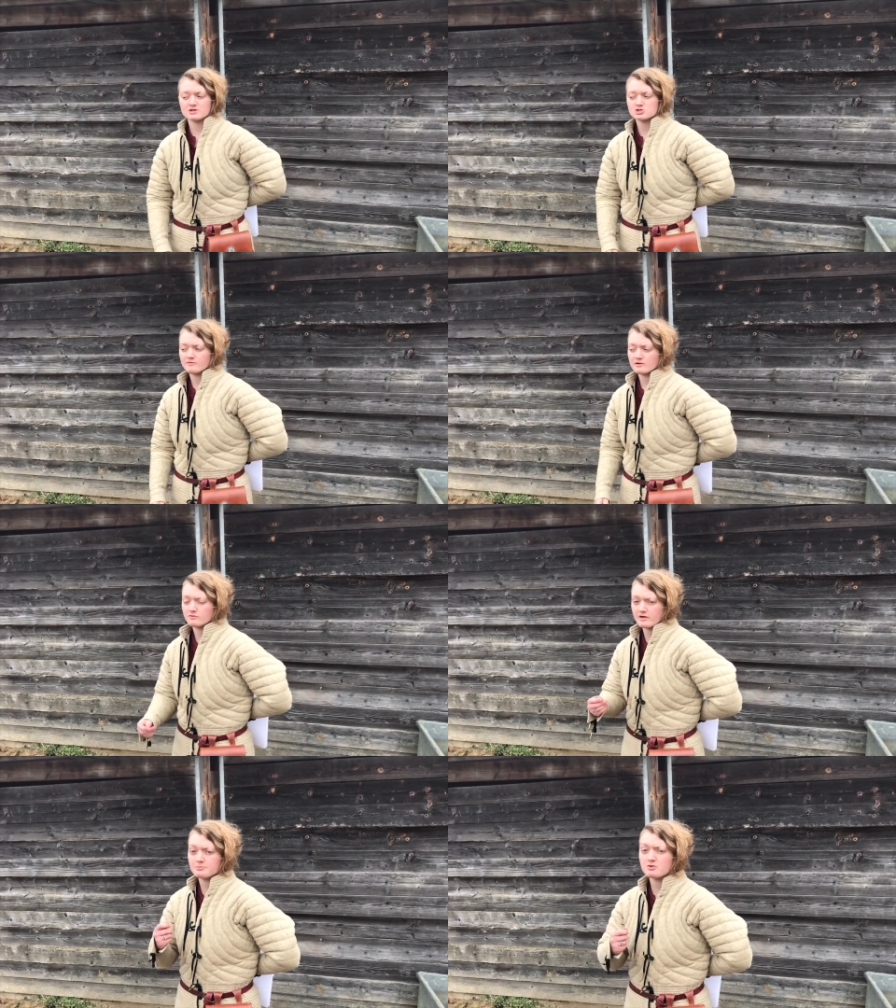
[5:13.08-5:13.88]
d'un cheval
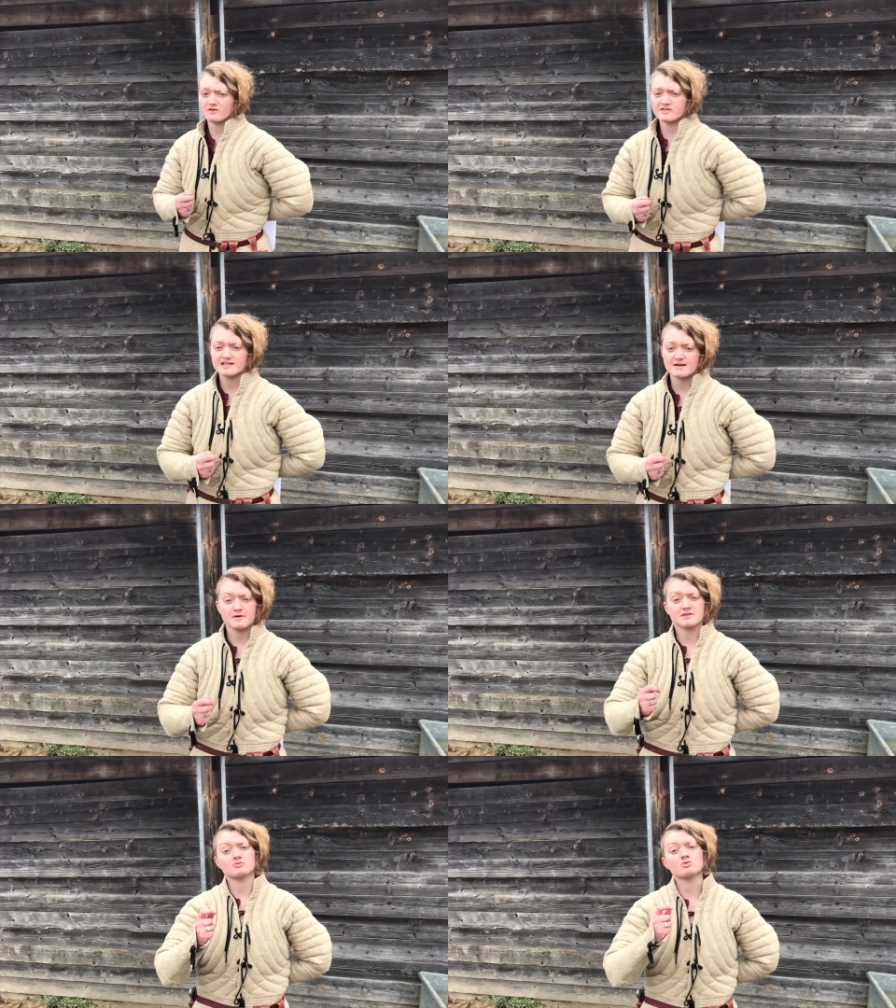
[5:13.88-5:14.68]
devient plus facile à
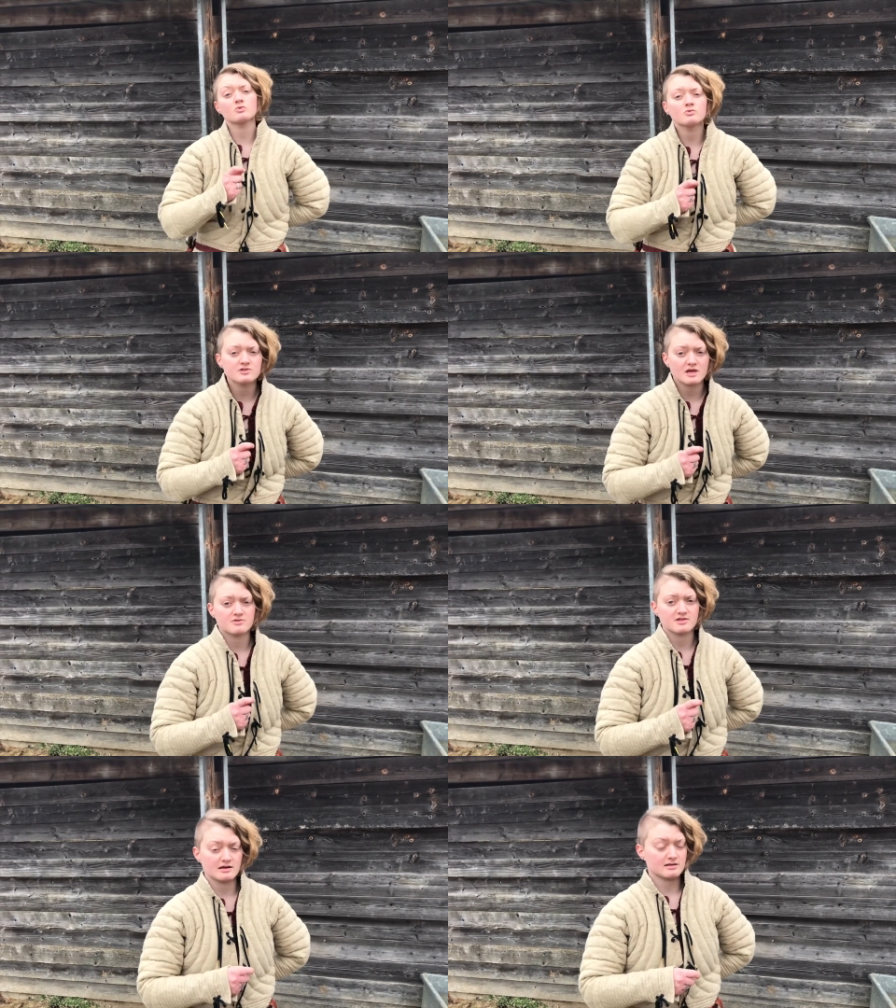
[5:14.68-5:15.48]
partir du XIe
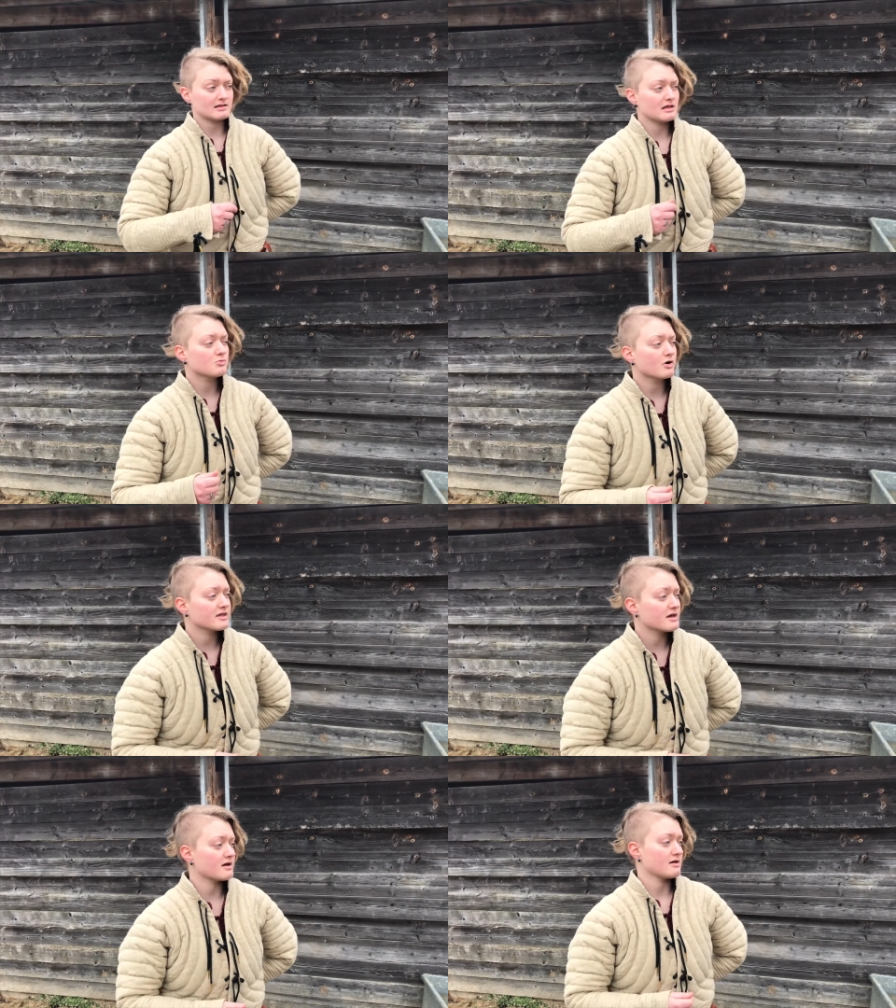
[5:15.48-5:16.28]
siècle, les
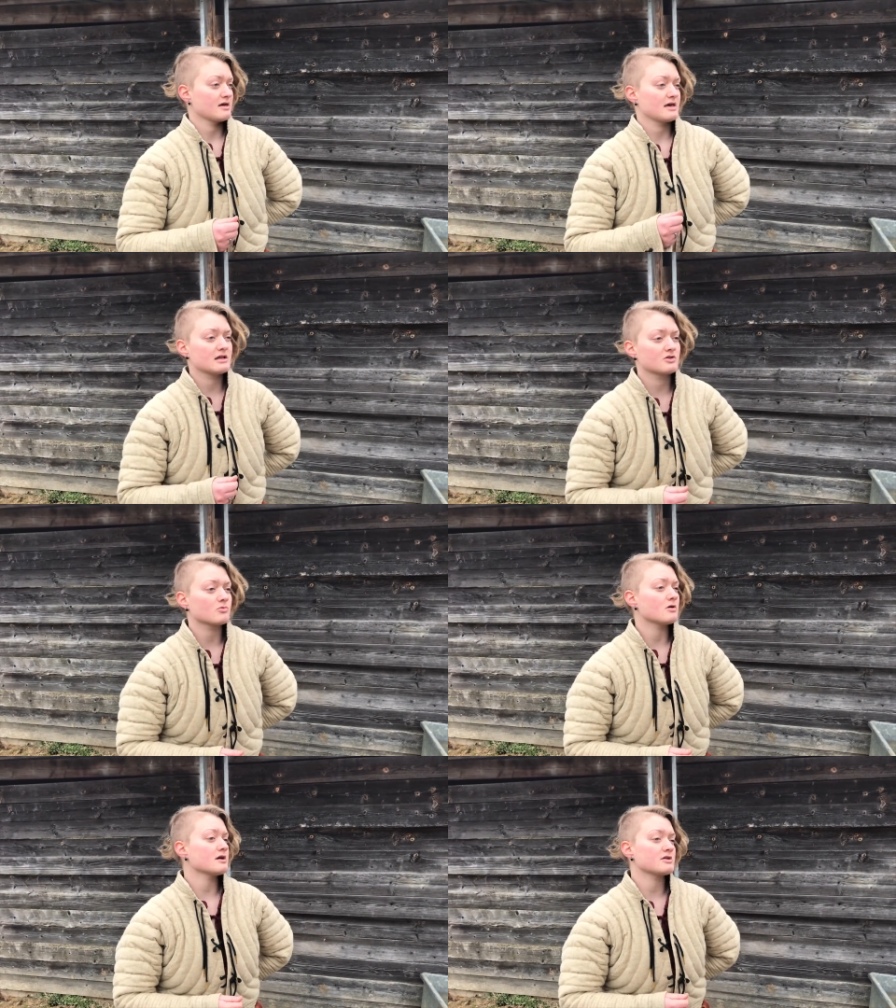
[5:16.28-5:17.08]
moyens et les
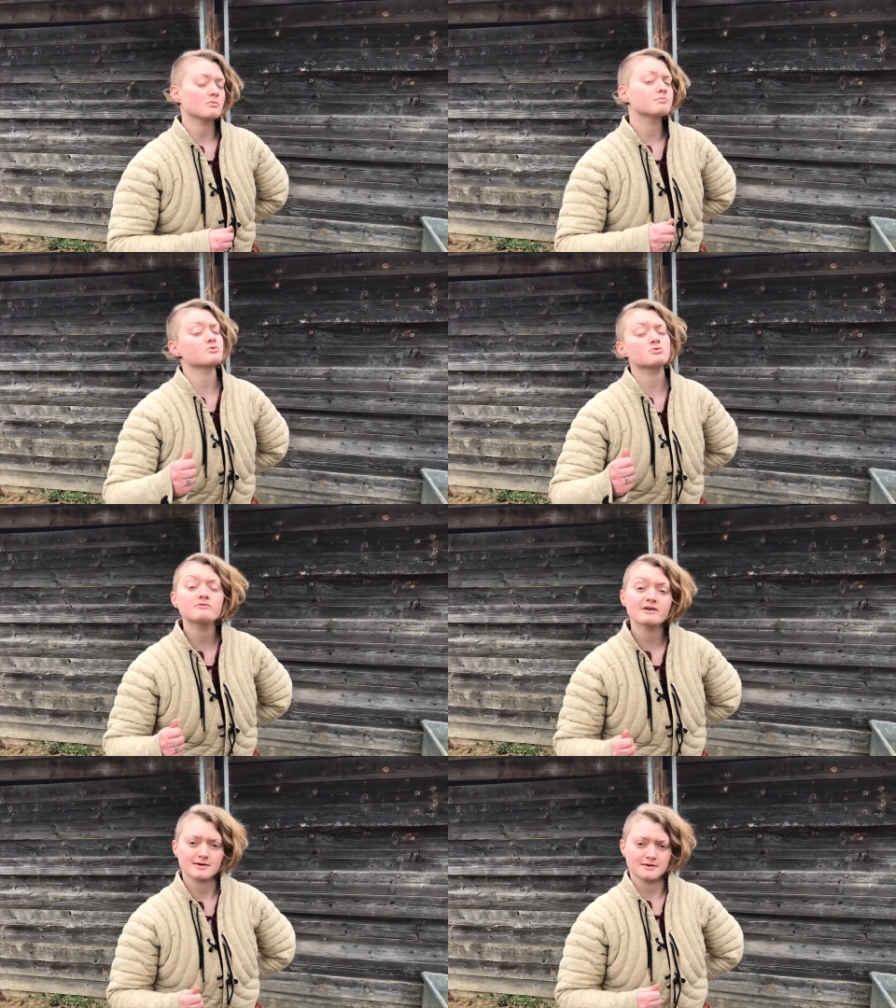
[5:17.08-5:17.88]
droits étant plus
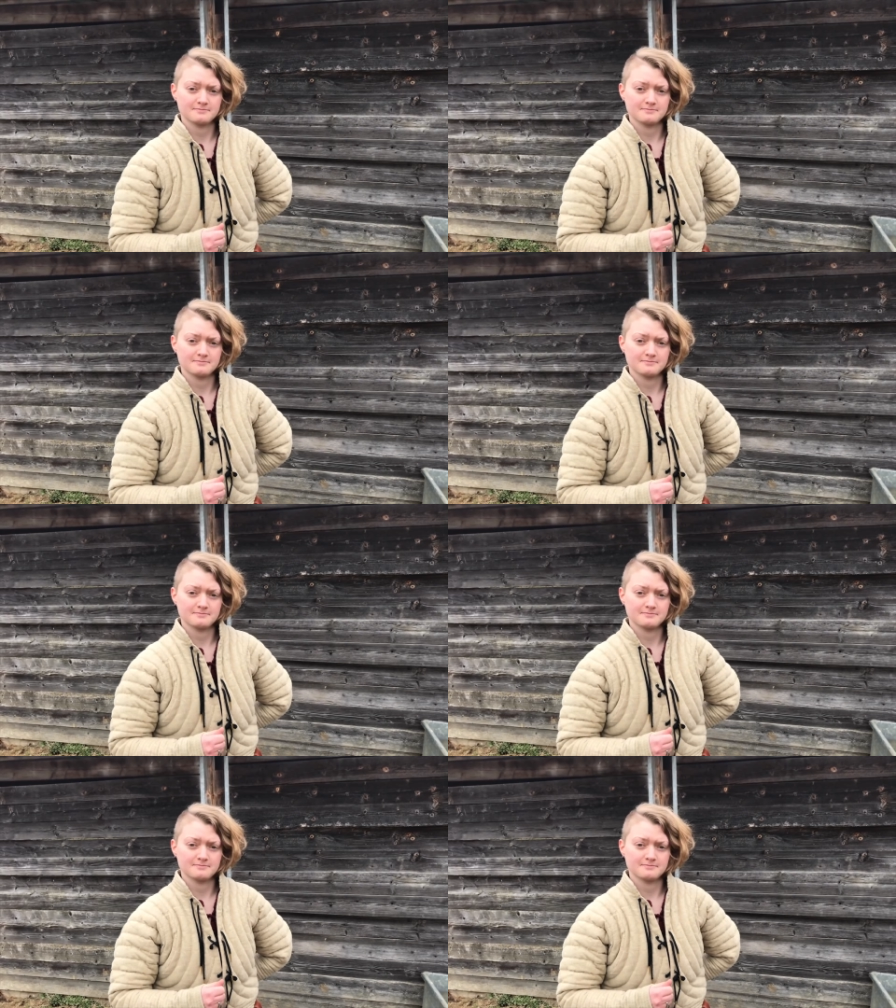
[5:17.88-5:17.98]
ouverts.